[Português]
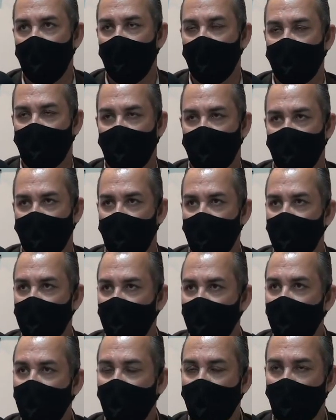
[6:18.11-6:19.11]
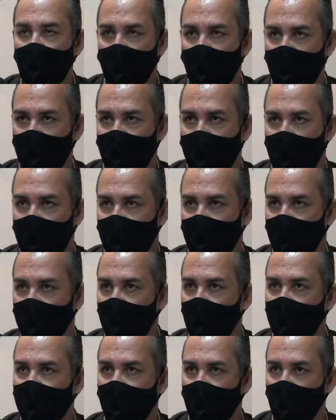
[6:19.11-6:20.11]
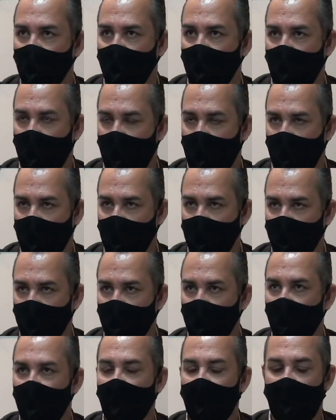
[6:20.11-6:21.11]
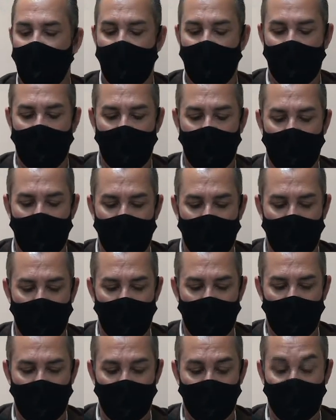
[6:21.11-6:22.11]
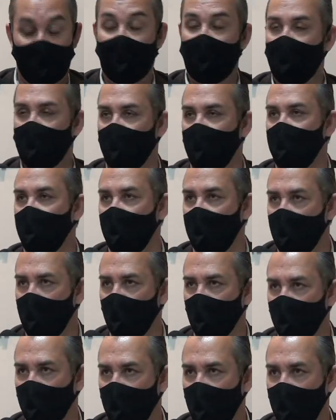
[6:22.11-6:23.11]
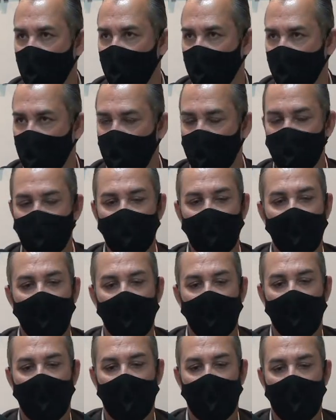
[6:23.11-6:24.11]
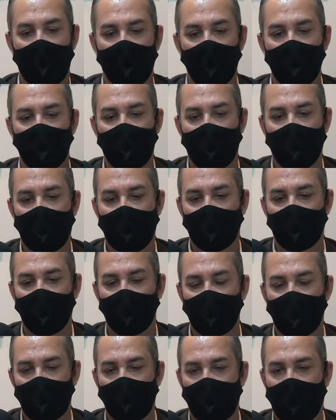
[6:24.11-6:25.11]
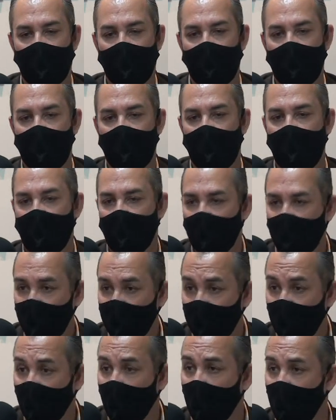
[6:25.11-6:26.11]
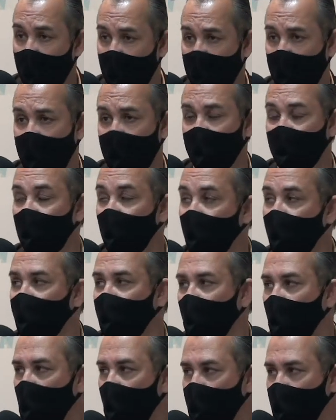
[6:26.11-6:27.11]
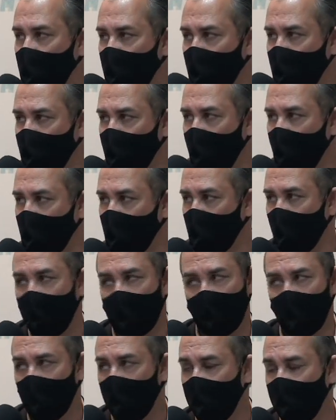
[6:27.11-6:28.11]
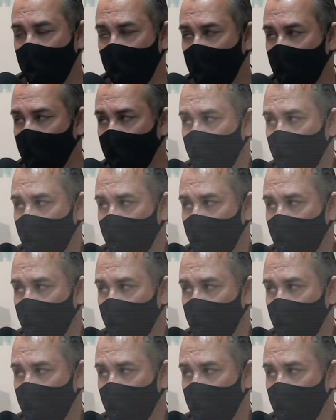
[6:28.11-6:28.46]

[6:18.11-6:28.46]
Se as verbas incontroversas não foram pagas é, já na primeira audiência, é, o empregador vai pagar elas com um acréscimo de 50%, cada uma delas.